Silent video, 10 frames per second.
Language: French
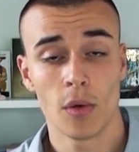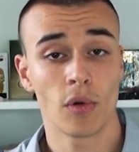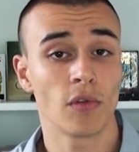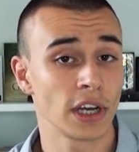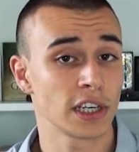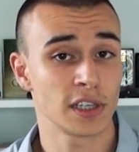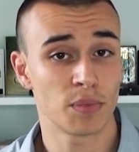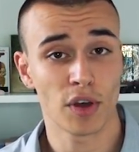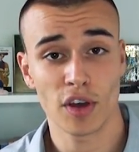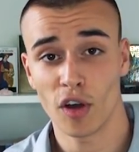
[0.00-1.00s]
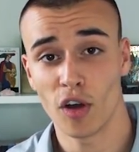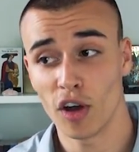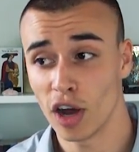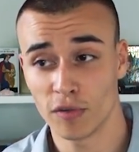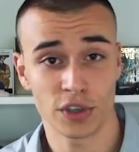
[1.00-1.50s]
pour vaincre ces peurs
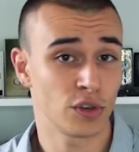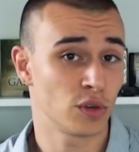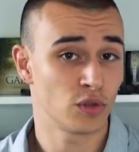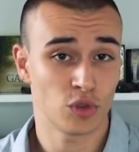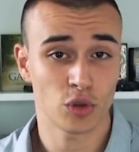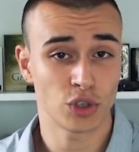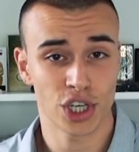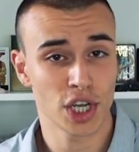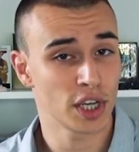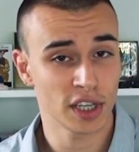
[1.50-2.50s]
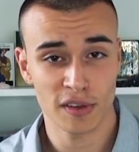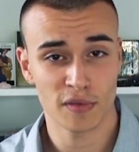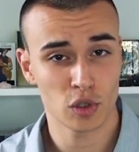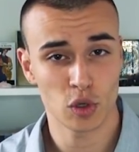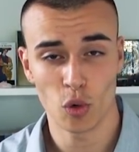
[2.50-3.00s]
avec euh, du coaching et des
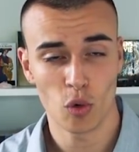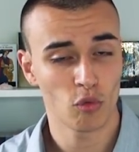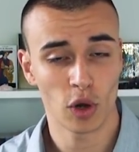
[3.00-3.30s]
vidéos.